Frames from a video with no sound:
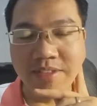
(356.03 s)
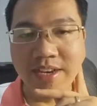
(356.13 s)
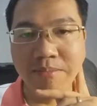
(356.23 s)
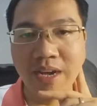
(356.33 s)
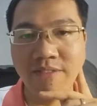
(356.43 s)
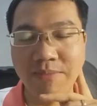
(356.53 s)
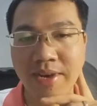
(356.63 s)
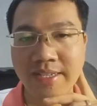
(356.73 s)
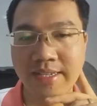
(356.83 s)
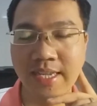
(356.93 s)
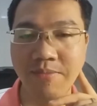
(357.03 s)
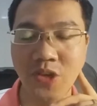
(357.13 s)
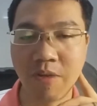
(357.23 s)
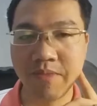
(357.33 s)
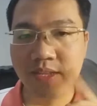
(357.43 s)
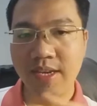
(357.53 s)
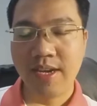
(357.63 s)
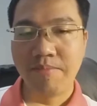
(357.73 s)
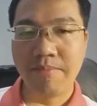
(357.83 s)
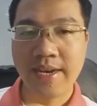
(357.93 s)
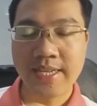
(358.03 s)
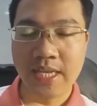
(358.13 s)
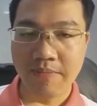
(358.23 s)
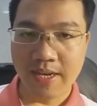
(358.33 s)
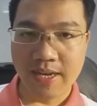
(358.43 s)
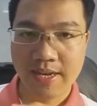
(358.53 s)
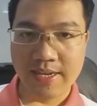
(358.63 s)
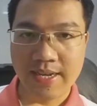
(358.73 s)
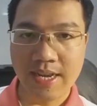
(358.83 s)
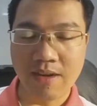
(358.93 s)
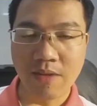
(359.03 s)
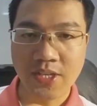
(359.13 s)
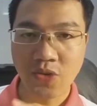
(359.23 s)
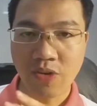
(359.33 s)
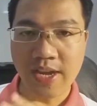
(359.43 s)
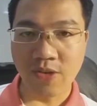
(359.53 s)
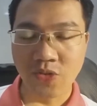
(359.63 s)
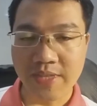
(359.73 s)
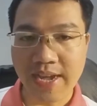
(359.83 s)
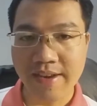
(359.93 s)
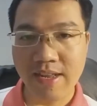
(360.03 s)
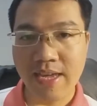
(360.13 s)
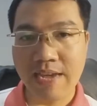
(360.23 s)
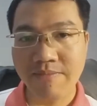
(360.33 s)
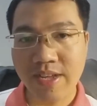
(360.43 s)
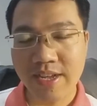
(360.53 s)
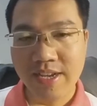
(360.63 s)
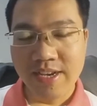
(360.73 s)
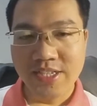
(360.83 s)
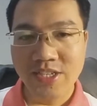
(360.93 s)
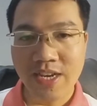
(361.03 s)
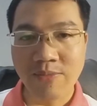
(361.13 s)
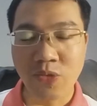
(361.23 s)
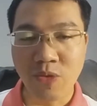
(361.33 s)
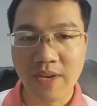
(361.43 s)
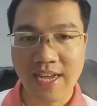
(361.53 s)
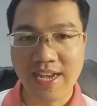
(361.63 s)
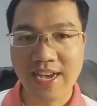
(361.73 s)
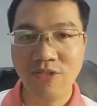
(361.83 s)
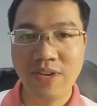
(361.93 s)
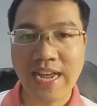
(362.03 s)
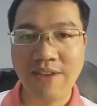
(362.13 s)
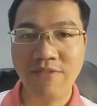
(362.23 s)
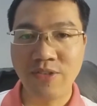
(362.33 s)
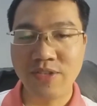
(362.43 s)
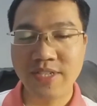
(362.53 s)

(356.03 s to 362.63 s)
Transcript: em à, mới vào mới gia nhập nhóm mới gia nhập uh, cái lớp học tiếng Trung online của chúng ta nên em uh, chưa làm thủ tục là ấn nút like và ấn